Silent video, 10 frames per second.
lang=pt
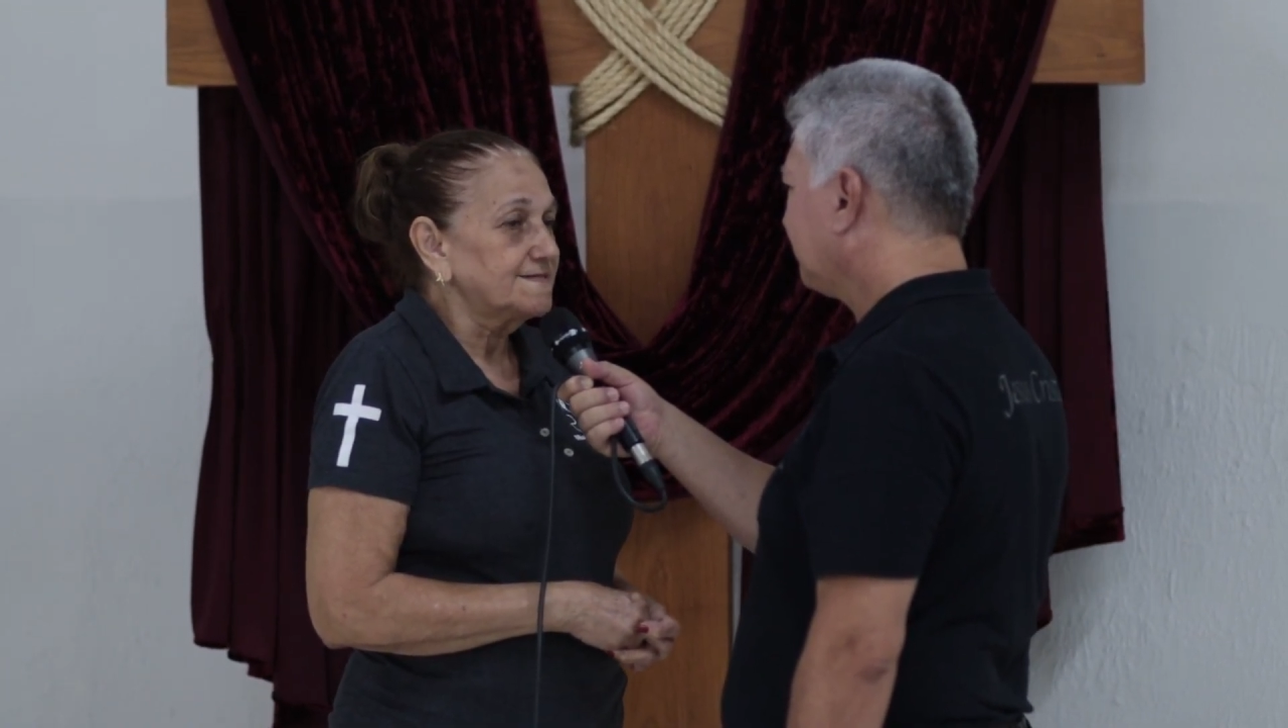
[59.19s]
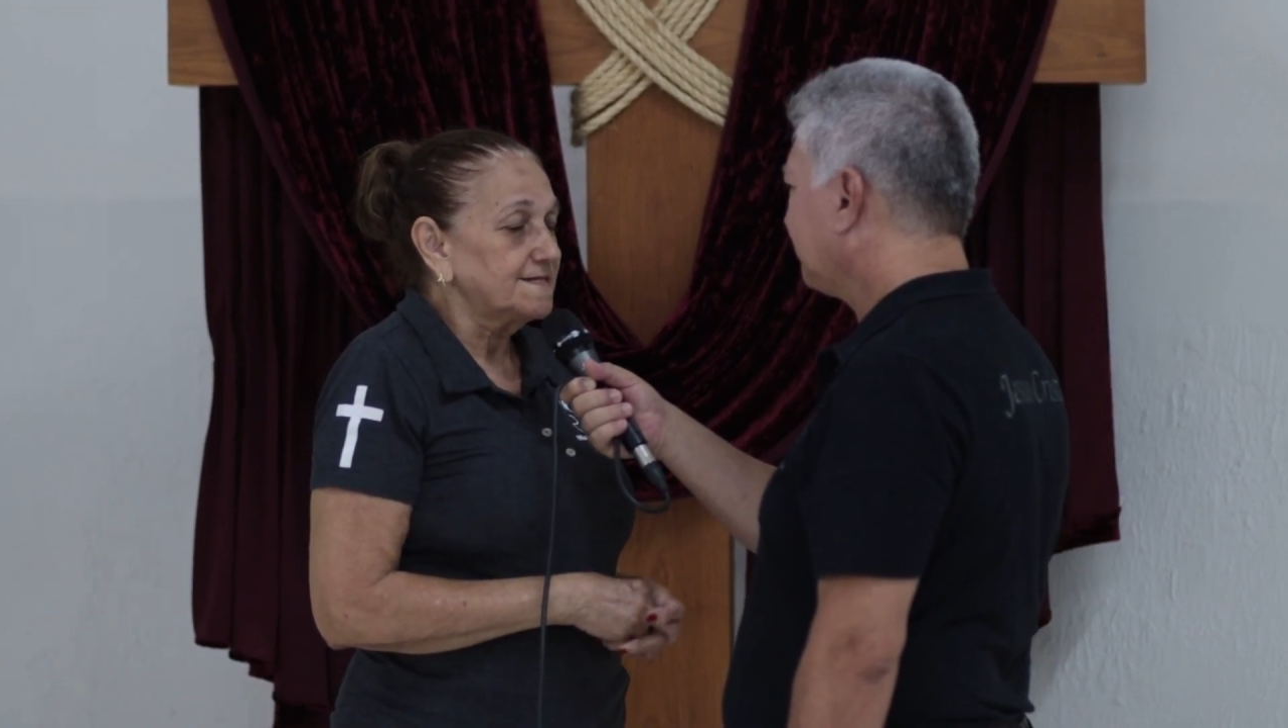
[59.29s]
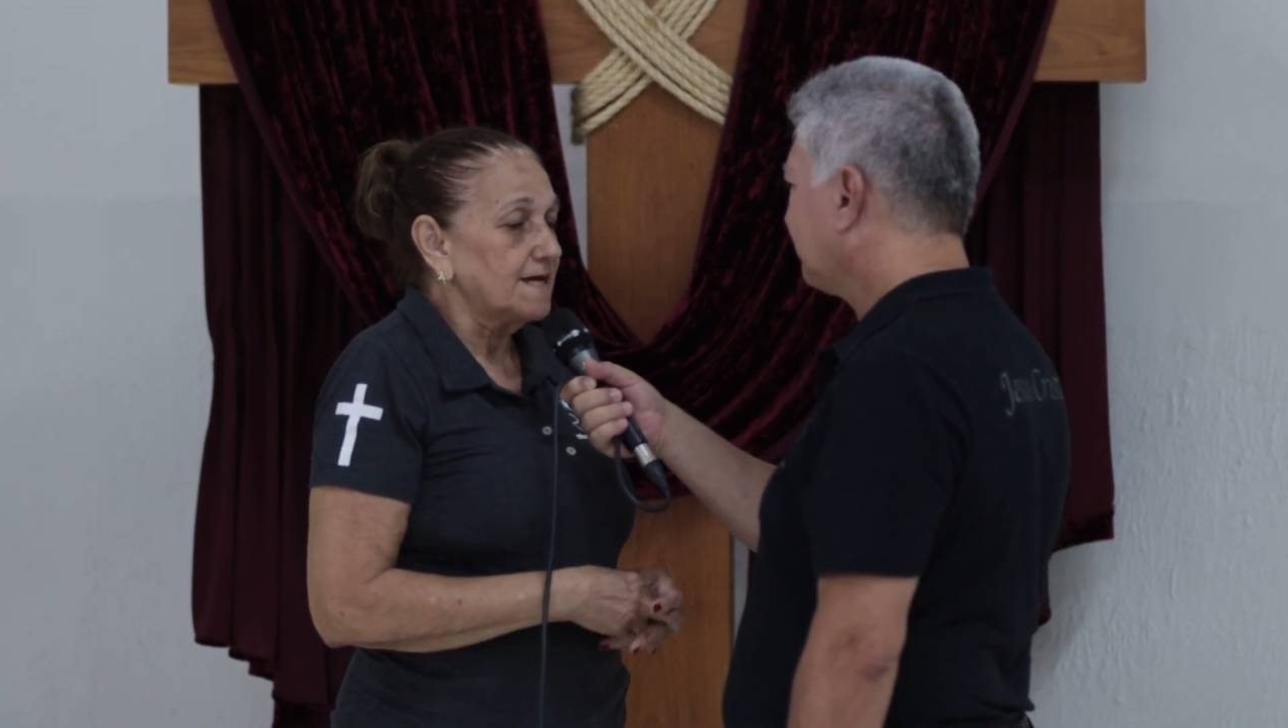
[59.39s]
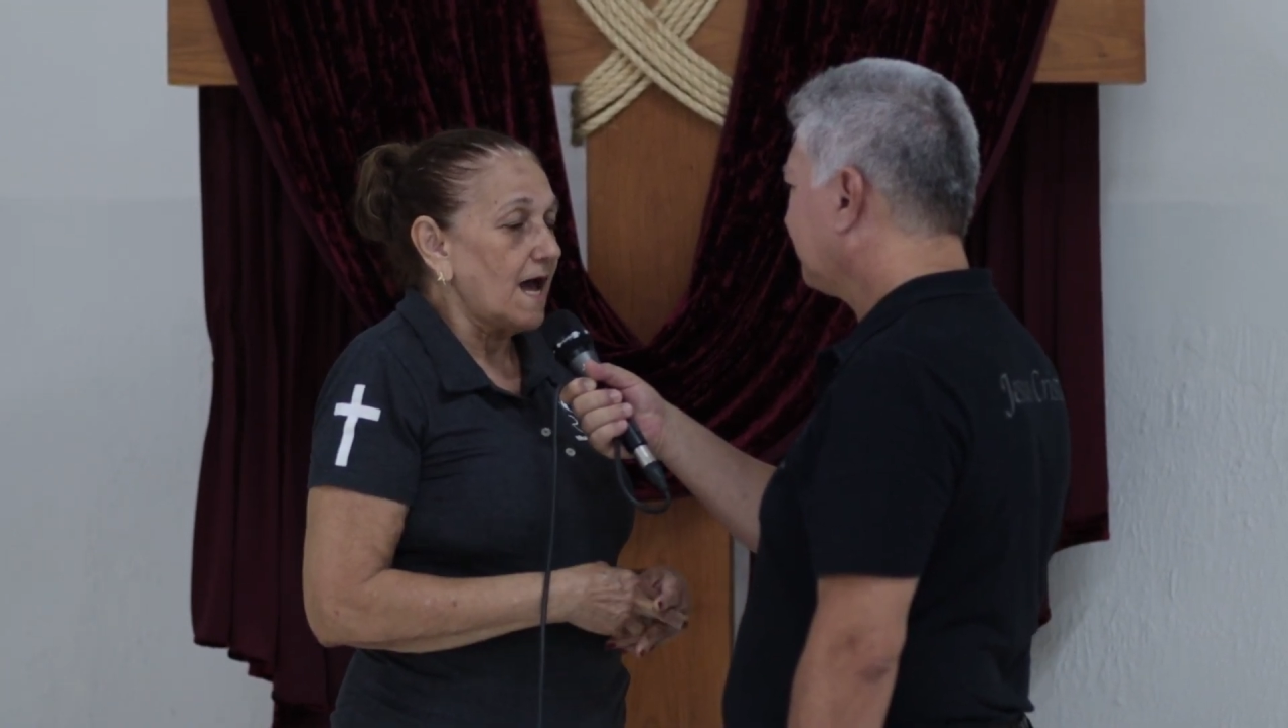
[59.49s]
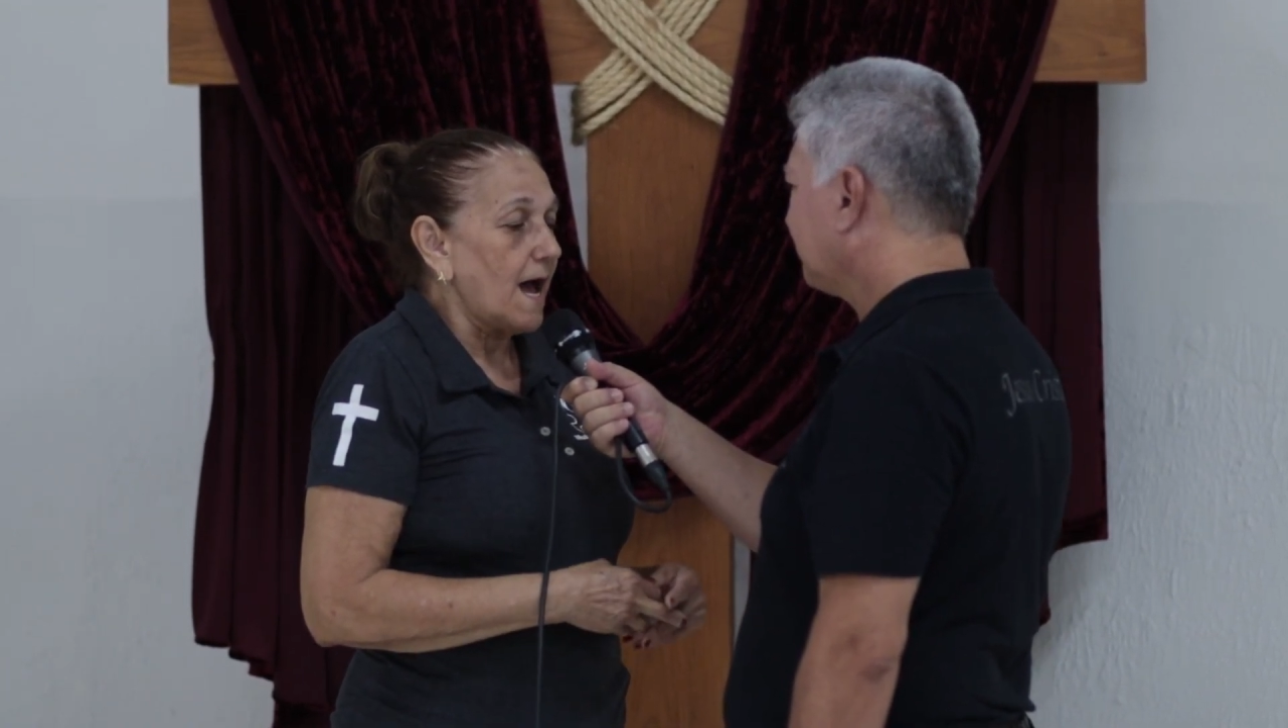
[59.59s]

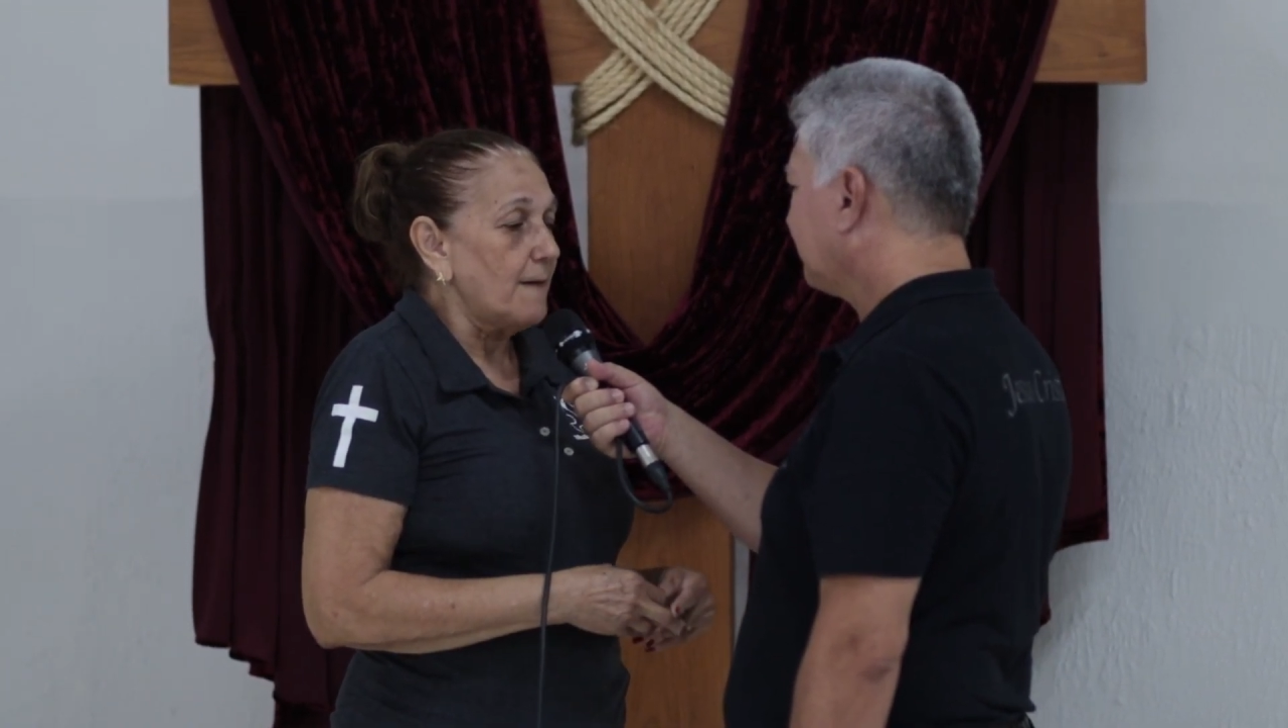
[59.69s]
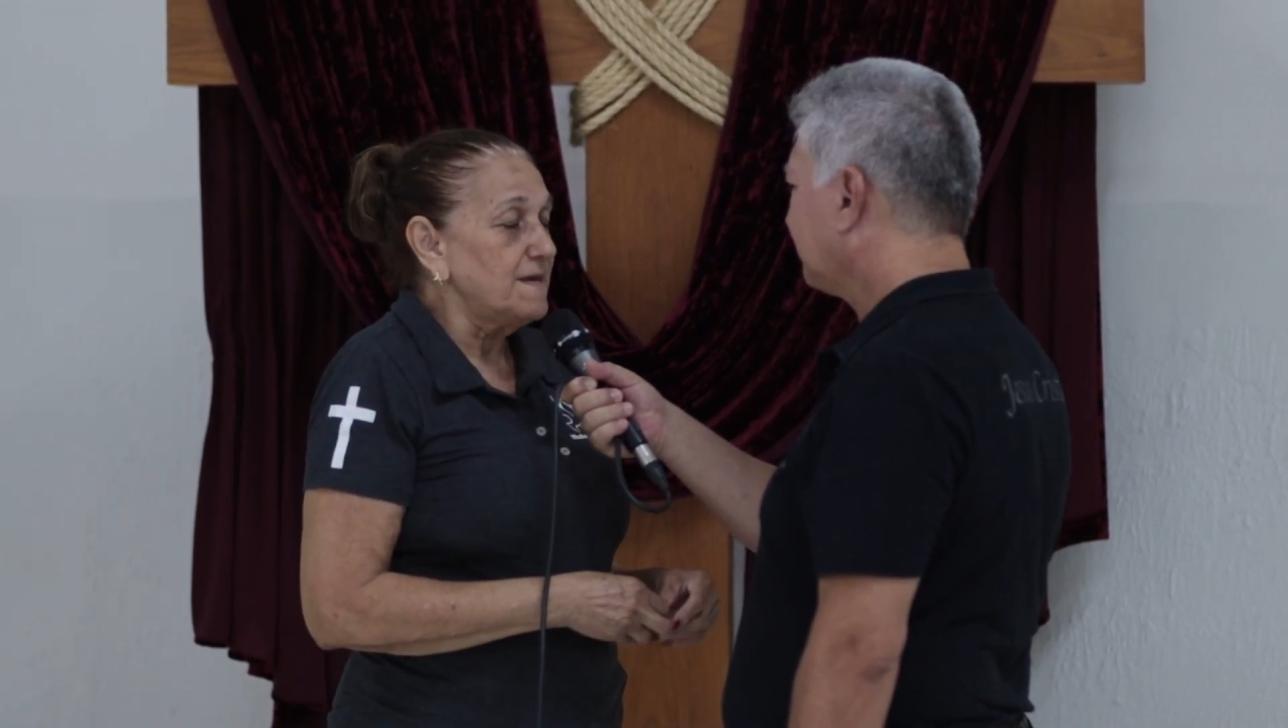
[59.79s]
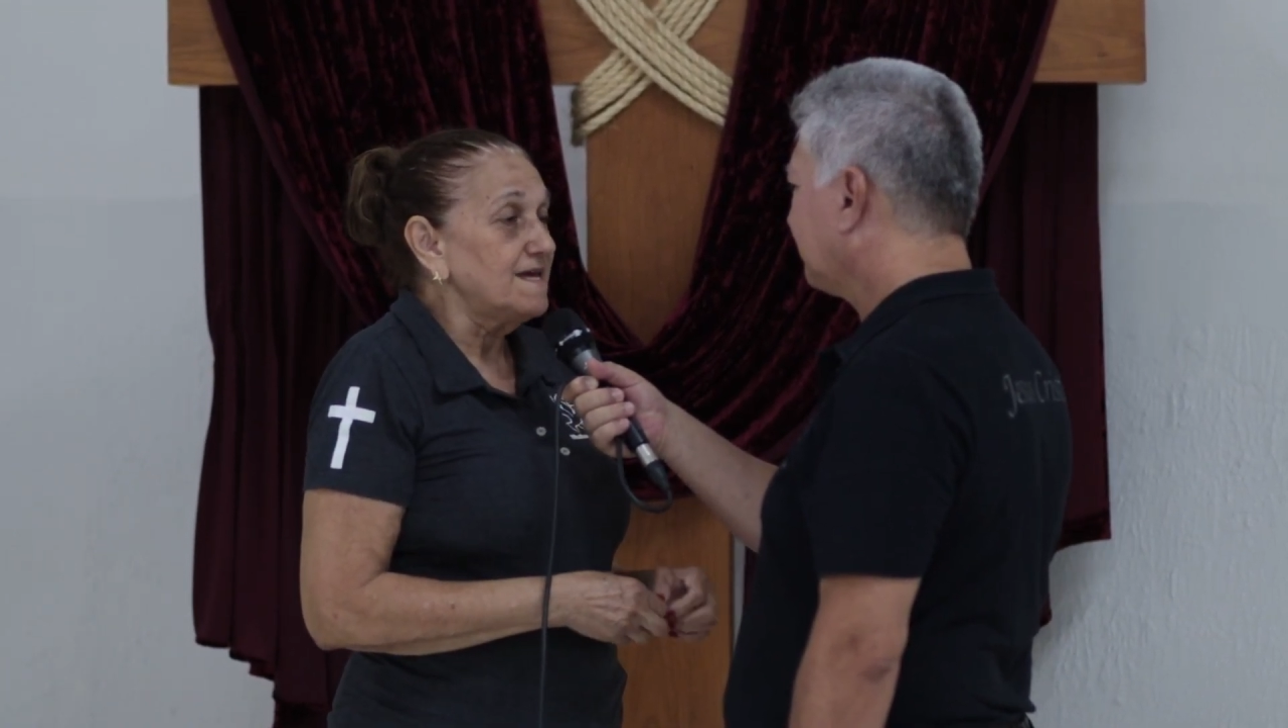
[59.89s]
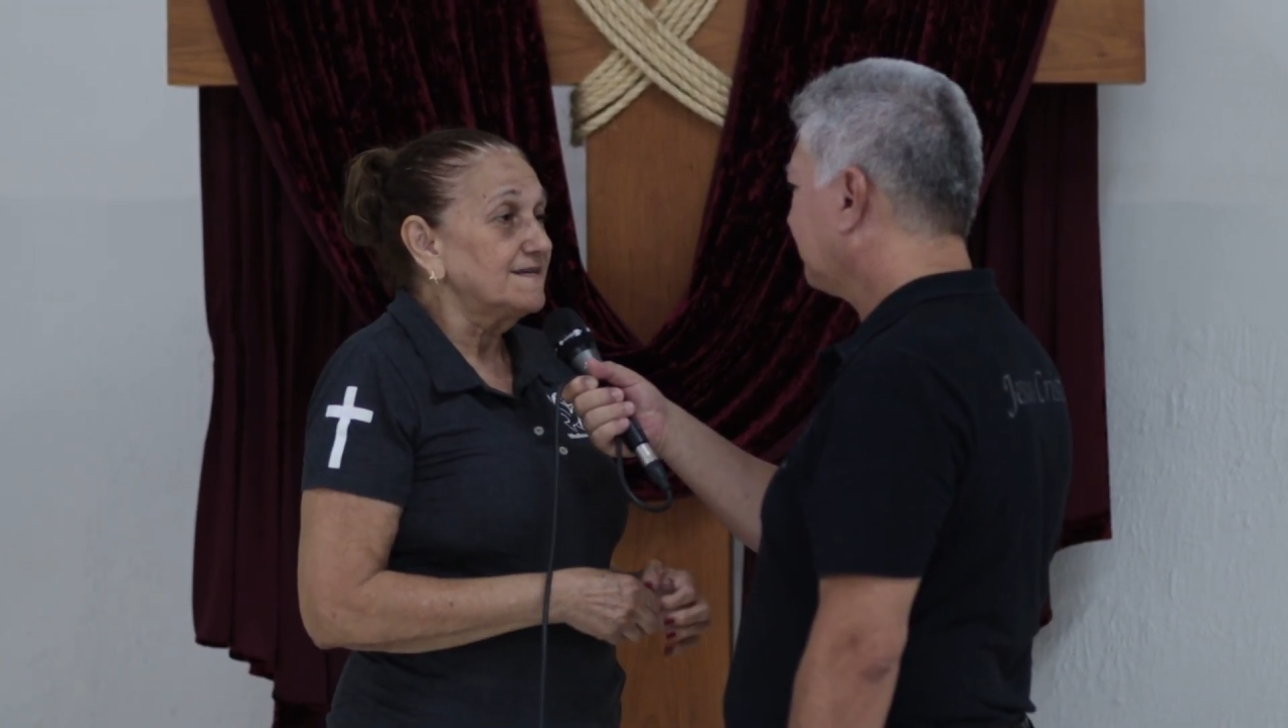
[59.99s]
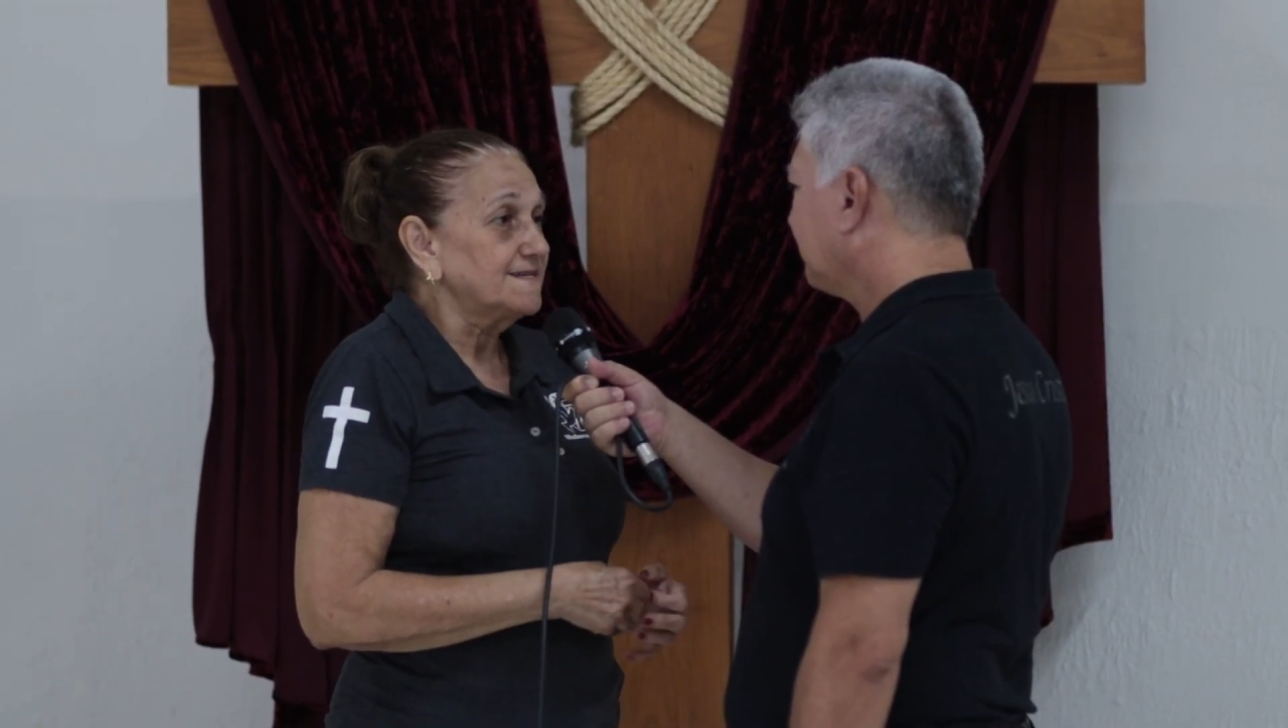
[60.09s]
assim a minha